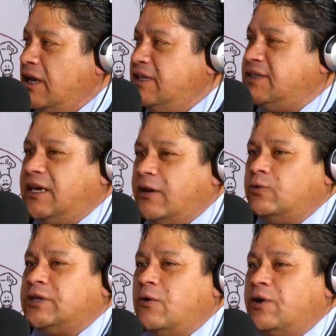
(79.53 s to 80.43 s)
Ni siquiera he
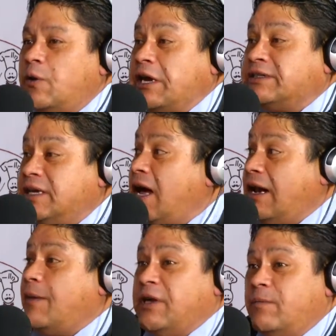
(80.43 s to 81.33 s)
usado una universidad,
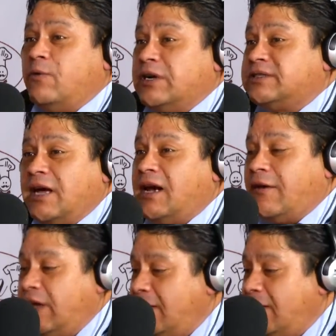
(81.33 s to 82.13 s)
la misma universidad de la